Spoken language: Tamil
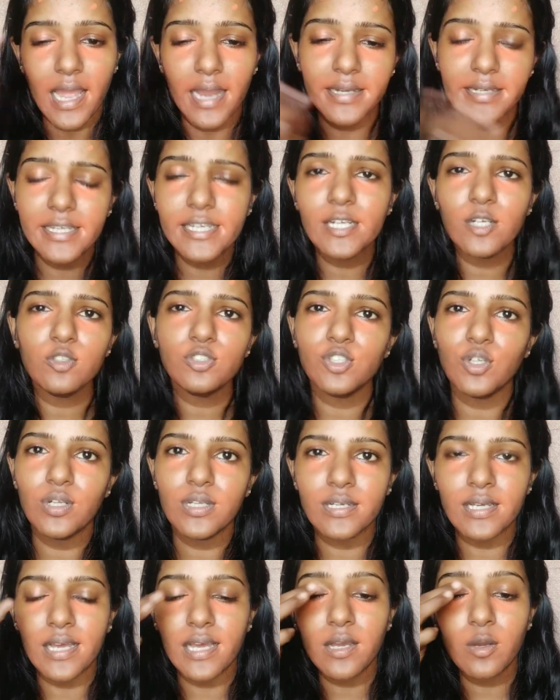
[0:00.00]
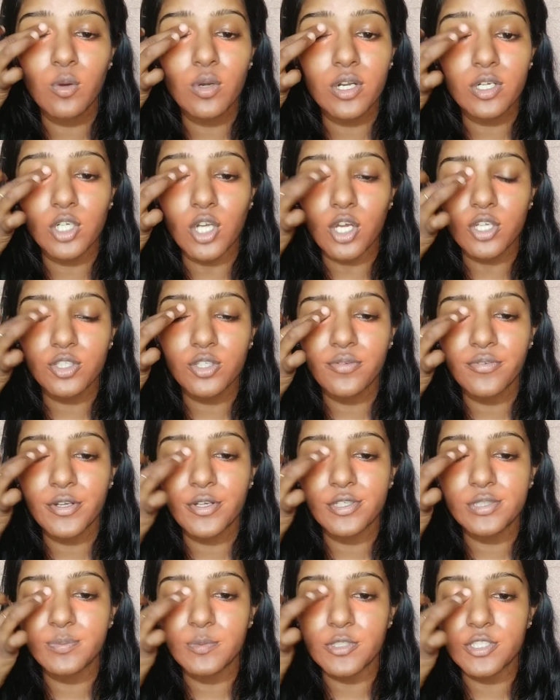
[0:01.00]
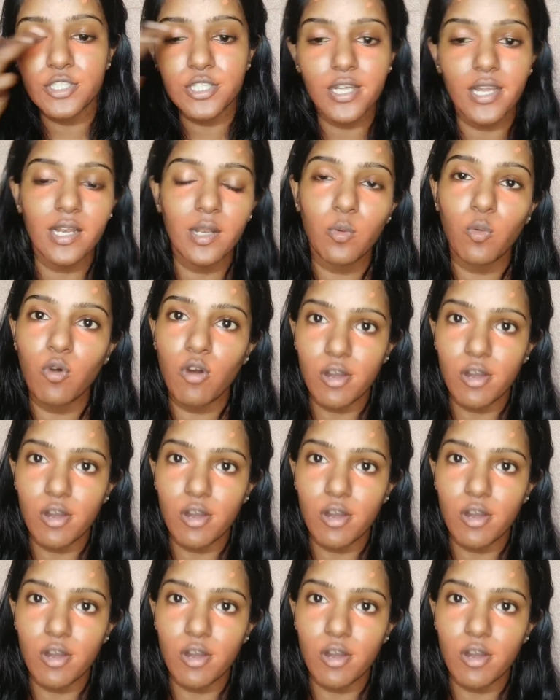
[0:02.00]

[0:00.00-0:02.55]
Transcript: அண்ட் நீங்களும் சொல்லுங்கள் உங்களுக்கு டாக் த்ரூ வீடியோஸ் பிடிச்சிருக்கா இல்லை